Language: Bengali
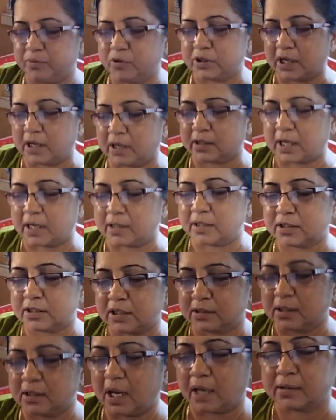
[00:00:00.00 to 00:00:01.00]
ভোটার কার্ডের
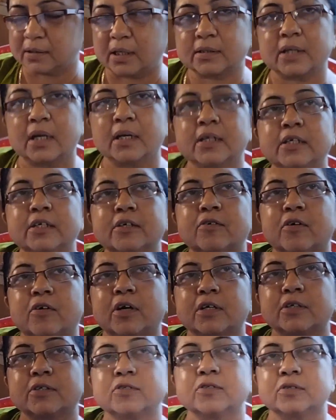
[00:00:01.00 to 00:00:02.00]
সাথে আধারটা লিঙ্ক
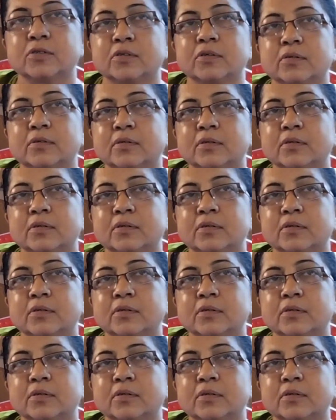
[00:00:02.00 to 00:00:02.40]
করার জন্য